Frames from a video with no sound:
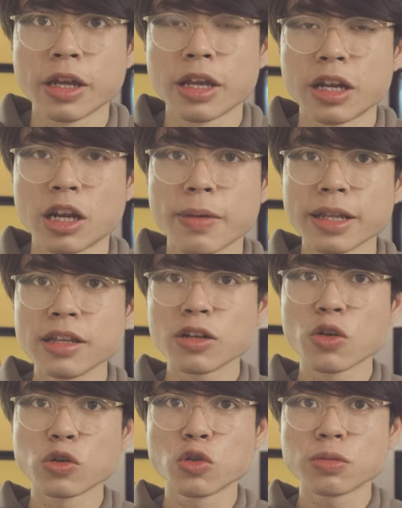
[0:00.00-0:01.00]
Nếu các bạn thích
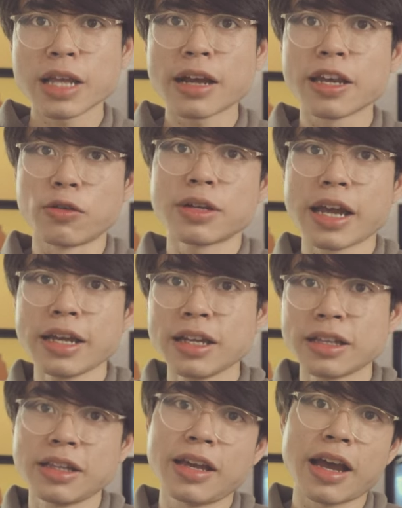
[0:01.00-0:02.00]
những nội dung dạng kiểu như này ấy,
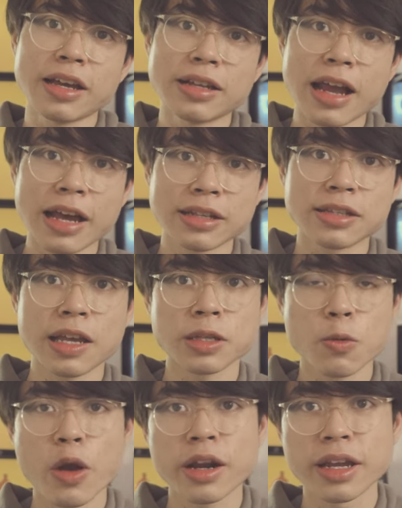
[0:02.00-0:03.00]
thì hãy like, share,
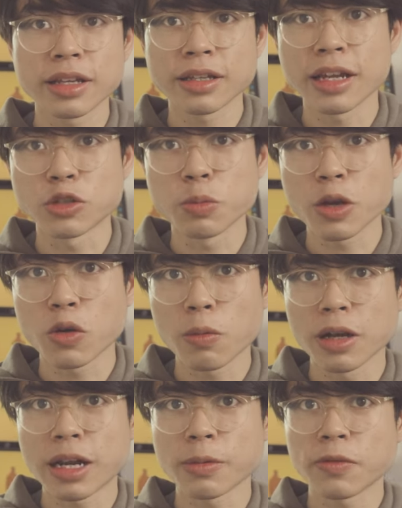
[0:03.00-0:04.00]
subscribe kênh để chúng mình có
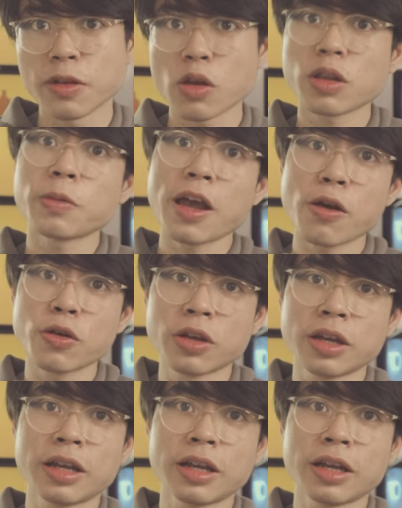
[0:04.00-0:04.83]
động lực làm những video tiếp theo.